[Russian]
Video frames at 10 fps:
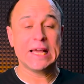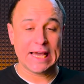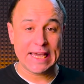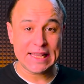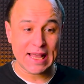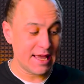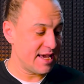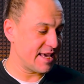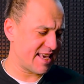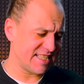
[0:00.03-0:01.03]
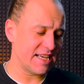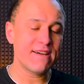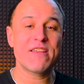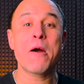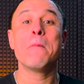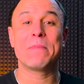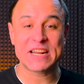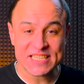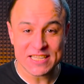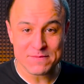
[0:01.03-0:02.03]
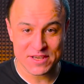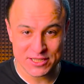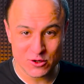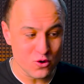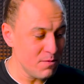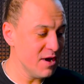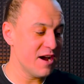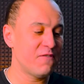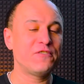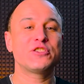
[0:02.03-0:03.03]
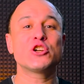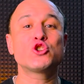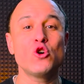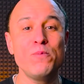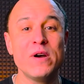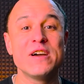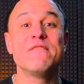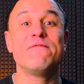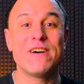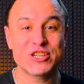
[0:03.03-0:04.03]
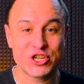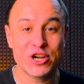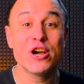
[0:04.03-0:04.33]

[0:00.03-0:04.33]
Это, если говоря простым языком, Photoshop в ваших